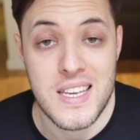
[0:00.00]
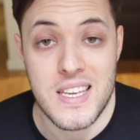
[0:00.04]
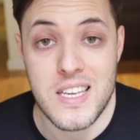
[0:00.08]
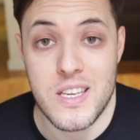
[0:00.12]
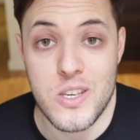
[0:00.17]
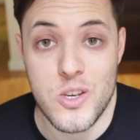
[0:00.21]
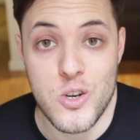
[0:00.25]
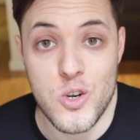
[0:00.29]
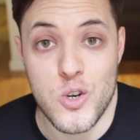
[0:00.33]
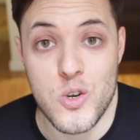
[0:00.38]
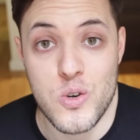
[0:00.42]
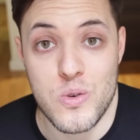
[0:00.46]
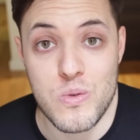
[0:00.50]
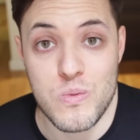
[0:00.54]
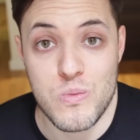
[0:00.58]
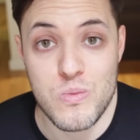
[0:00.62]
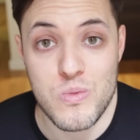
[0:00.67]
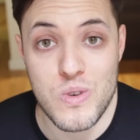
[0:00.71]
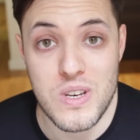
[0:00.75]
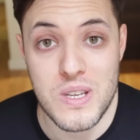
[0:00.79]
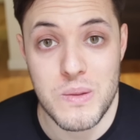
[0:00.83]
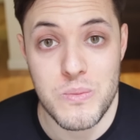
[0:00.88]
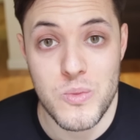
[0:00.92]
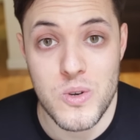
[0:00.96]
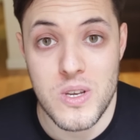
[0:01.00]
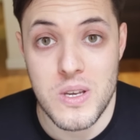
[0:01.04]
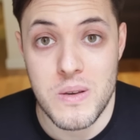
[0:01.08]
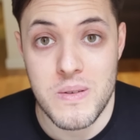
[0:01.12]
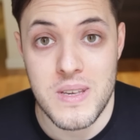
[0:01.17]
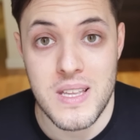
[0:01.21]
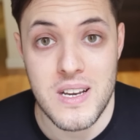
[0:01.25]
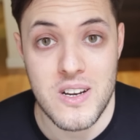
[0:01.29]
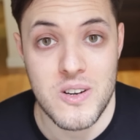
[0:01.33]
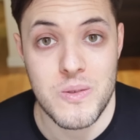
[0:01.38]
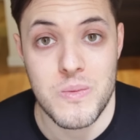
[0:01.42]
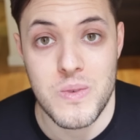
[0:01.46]
Y yo con un ritmo de
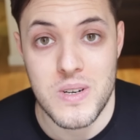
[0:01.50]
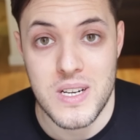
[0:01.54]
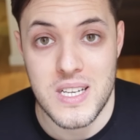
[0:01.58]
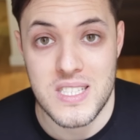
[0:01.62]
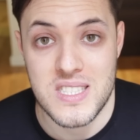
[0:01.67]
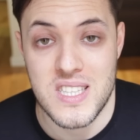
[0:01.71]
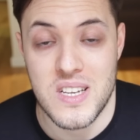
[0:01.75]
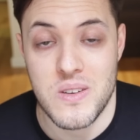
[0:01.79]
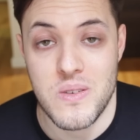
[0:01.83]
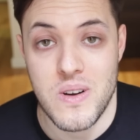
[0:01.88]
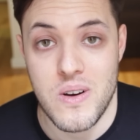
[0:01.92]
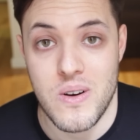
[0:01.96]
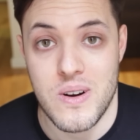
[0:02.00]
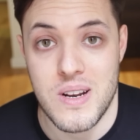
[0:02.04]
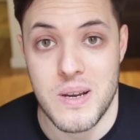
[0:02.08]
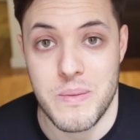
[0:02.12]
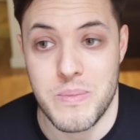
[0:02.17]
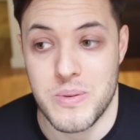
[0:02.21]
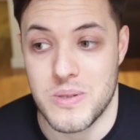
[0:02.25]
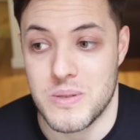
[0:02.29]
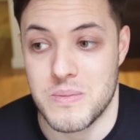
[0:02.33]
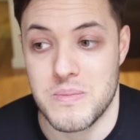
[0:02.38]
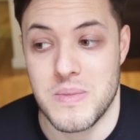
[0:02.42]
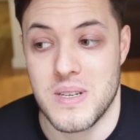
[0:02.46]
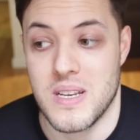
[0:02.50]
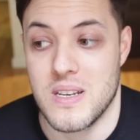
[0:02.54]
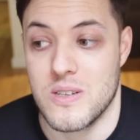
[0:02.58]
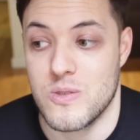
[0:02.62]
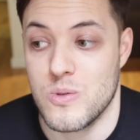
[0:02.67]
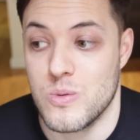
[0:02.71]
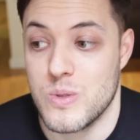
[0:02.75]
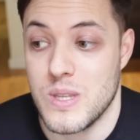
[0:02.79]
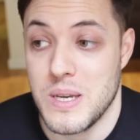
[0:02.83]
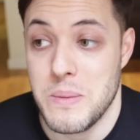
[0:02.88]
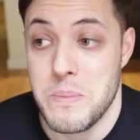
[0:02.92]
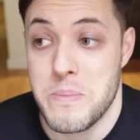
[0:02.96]
vida como el que tengo ahora, pues me
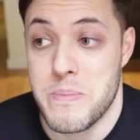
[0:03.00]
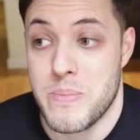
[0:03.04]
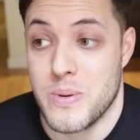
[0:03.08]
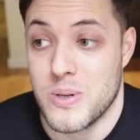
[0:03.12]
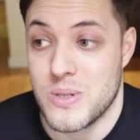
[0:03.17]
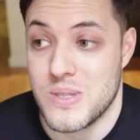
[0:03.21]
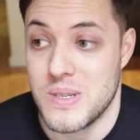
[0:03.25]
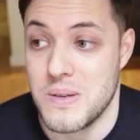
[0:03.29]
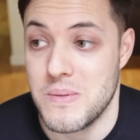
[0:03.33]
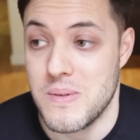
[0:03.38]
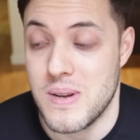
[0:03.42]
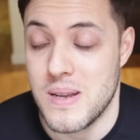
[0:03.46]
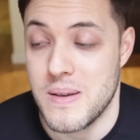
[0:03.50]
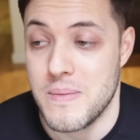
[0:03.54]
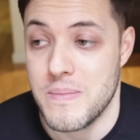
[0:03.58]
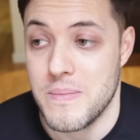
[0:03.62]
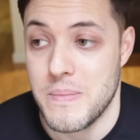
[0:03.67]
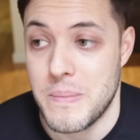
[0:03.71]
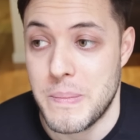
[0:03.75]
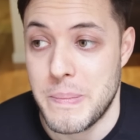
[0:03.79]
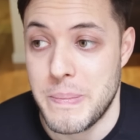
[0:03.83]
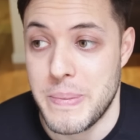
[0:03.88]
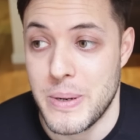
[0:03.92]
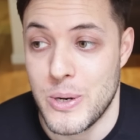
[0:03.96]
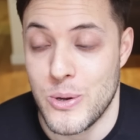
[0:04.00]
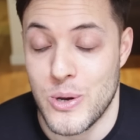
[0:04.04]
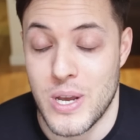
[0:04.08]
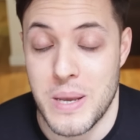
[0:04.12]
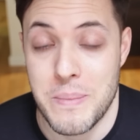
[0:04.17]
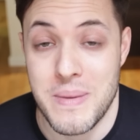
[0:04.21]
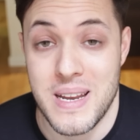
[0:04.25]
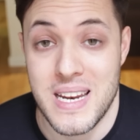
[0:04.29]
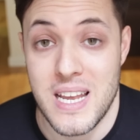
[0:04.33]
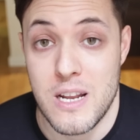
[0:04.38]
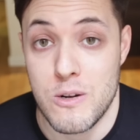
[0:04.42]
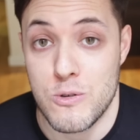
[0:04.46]
resulta imposible pero
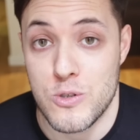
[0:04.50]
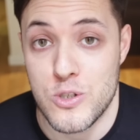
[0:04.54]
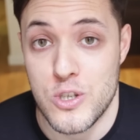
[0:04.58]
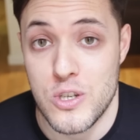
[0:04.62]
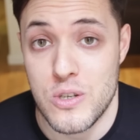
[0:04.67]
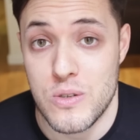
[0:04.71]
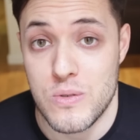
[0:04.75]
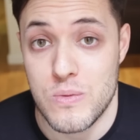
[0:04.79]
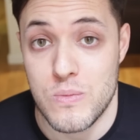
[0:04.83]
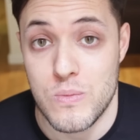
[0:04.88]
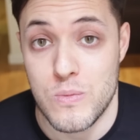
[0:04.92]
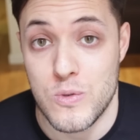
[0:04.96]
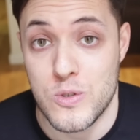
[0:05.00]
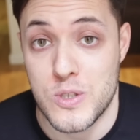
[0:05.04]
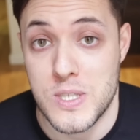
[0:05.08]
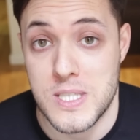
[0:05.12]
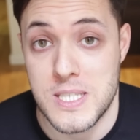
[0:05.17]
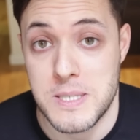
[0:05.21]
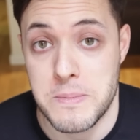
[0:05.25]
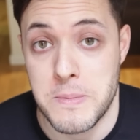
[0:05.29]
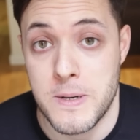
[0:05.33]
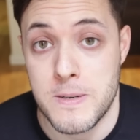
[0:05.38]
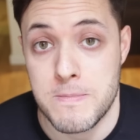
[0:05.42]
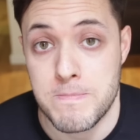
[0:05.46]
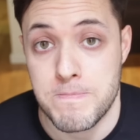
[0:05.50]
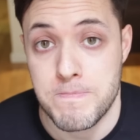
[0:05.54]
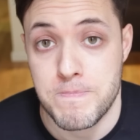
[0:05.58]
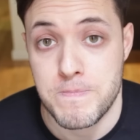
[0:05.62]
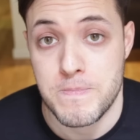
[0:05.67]
que me haría ilusión, muchísima.